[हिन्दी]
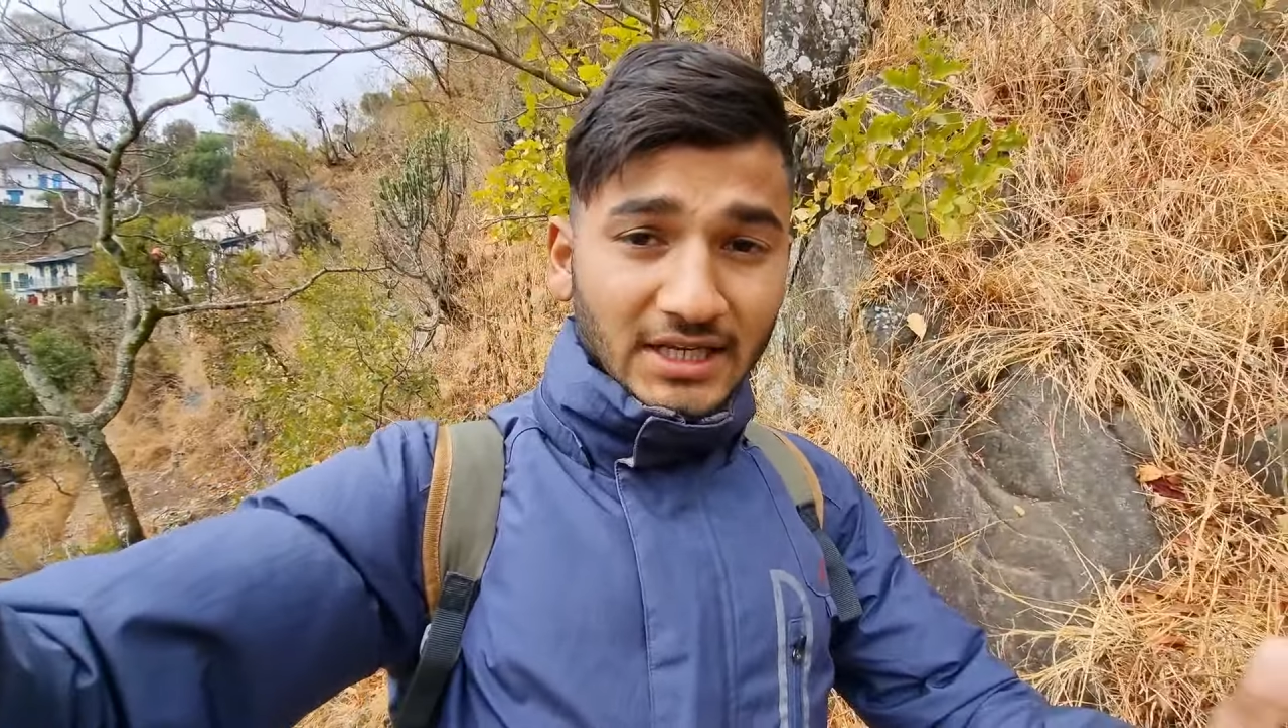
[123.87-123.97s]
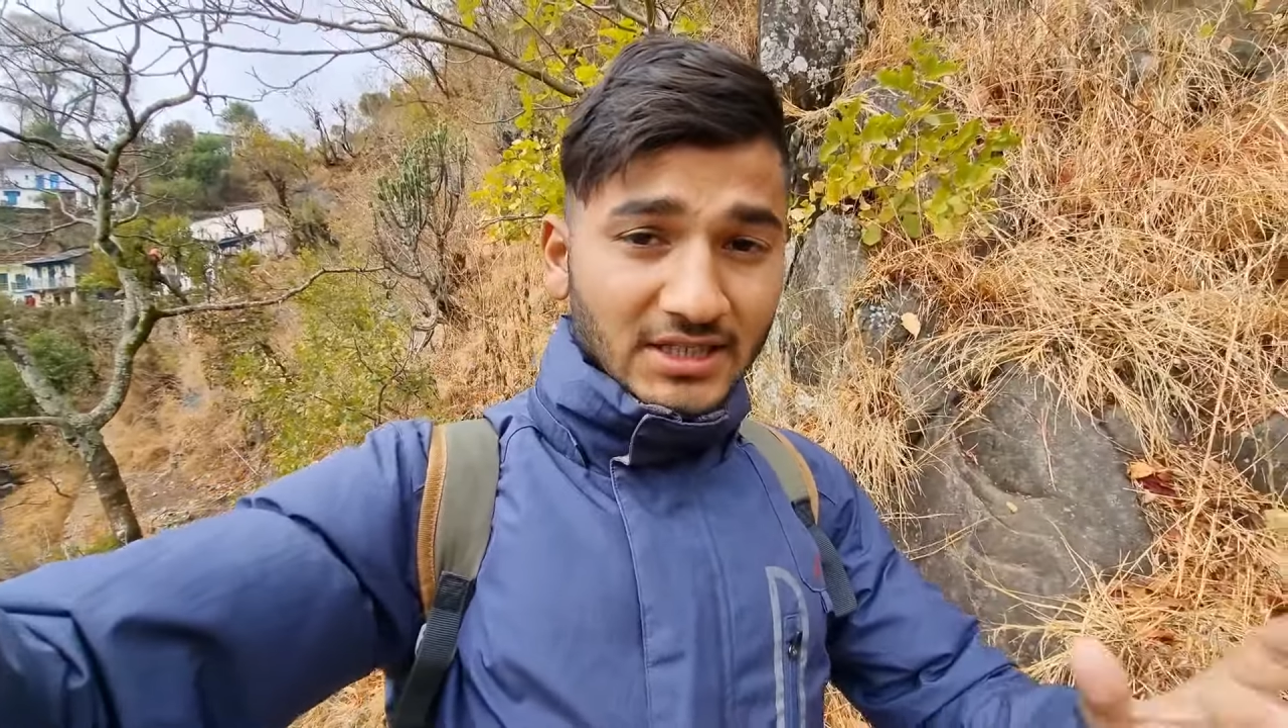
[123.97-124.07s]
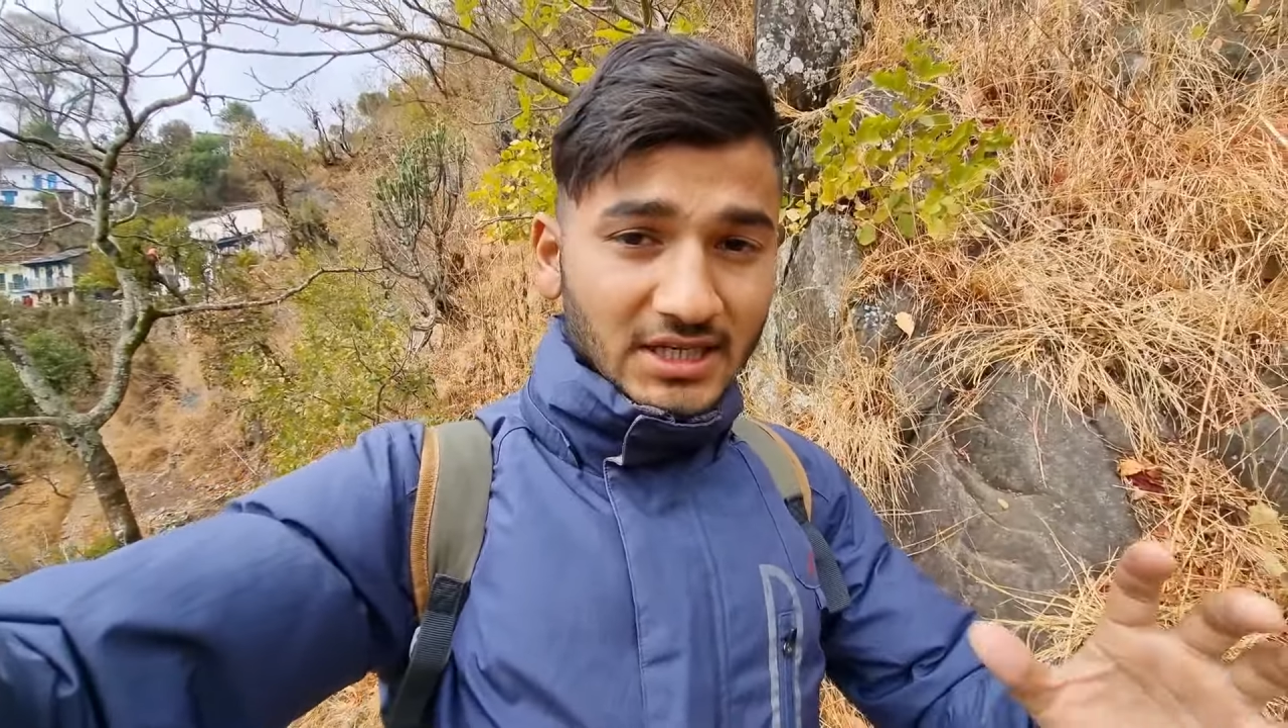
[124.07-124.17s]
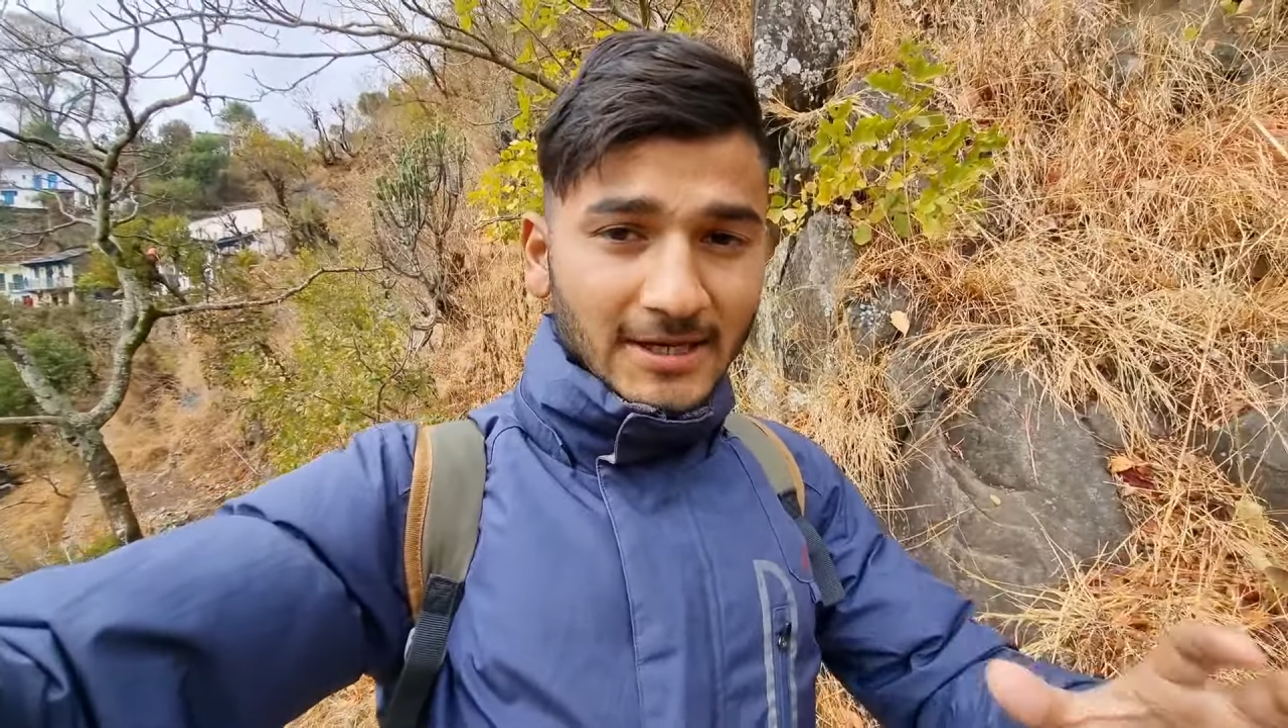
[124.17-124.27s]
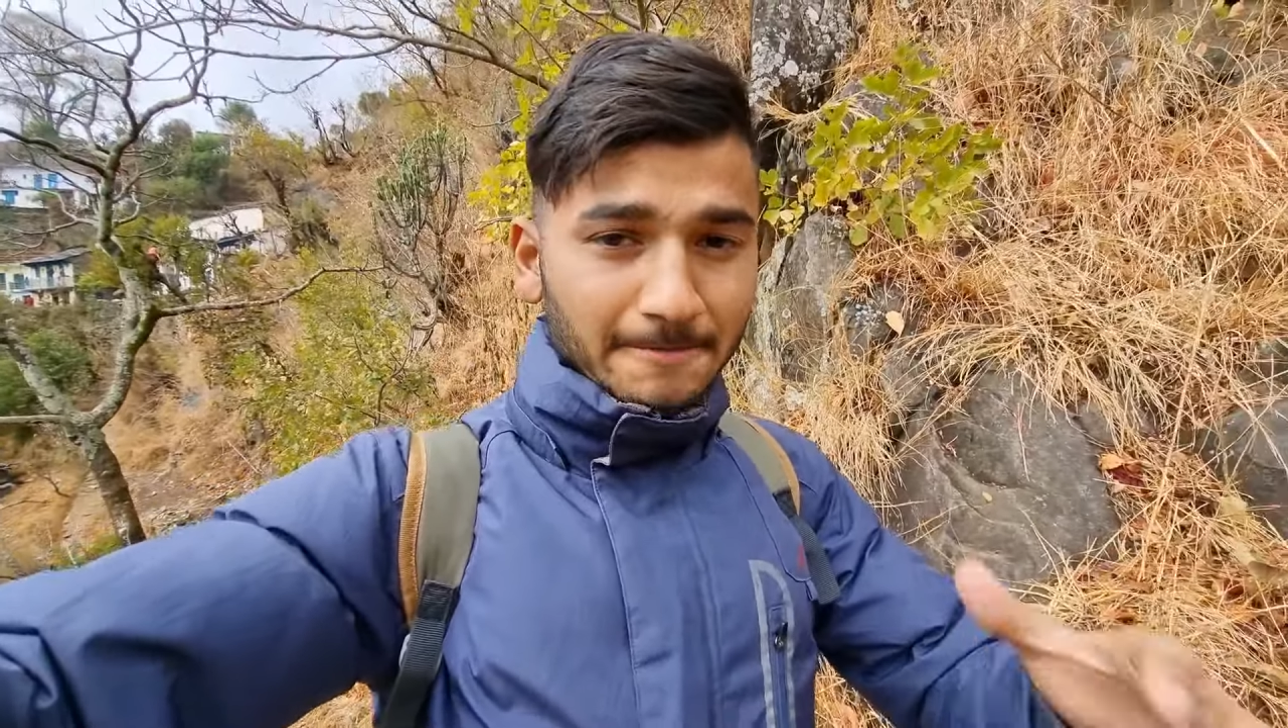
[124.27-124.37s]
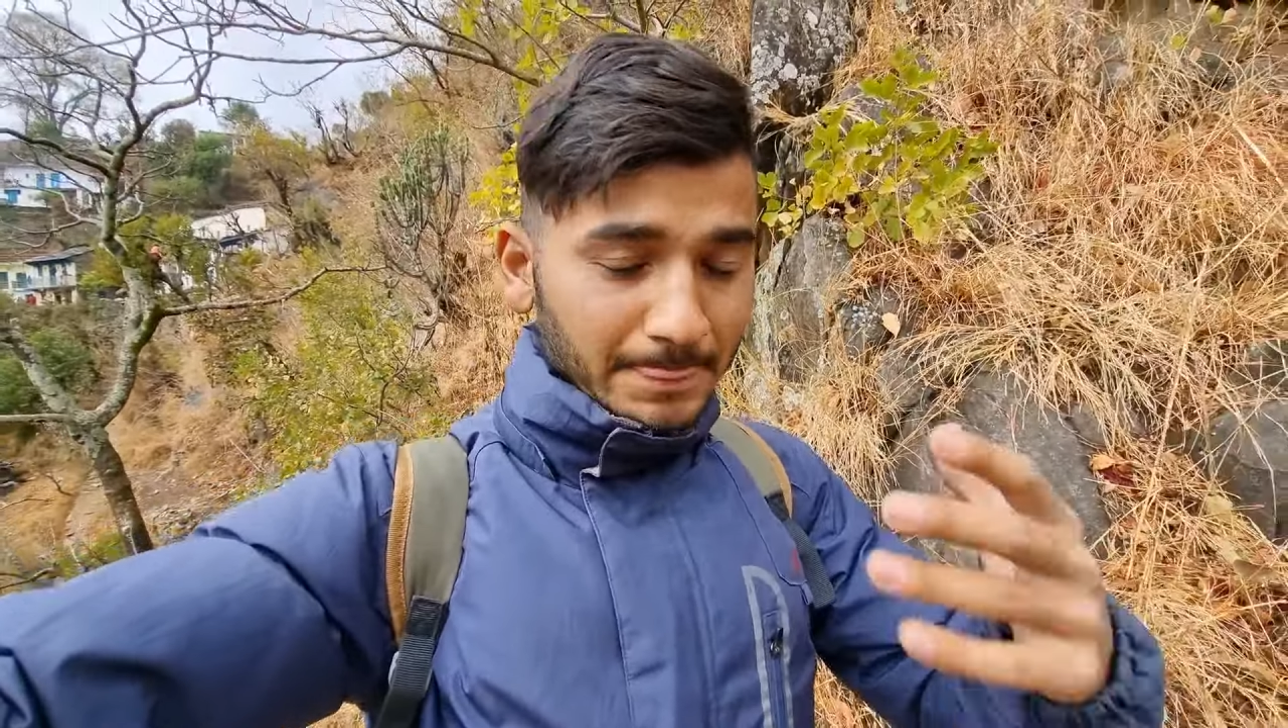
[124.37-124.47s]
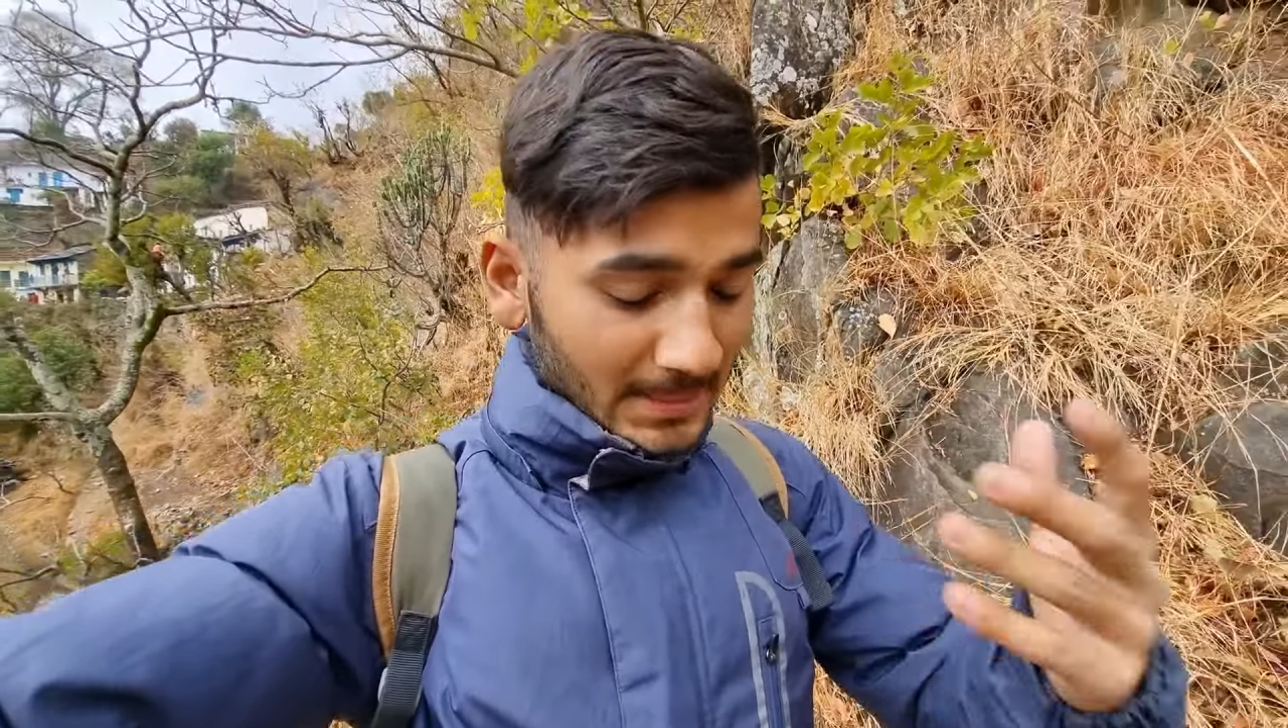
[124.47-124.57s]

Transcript: नहीं इसलिए